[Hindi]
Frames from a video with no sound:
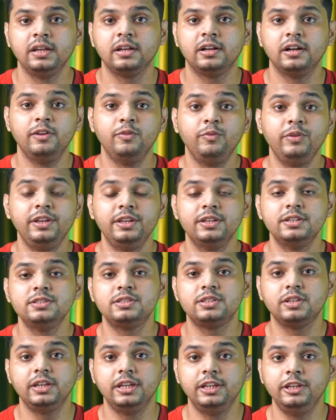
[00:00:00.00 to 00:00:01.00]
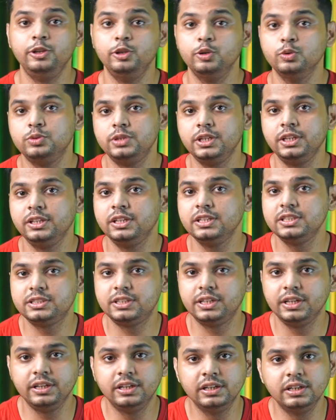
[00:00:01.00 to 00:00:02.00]
कन्वीनियंस इन यूजिंग दिस
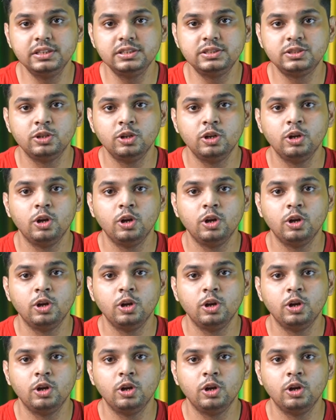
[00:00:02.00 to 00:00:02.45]
ट्रिगर्स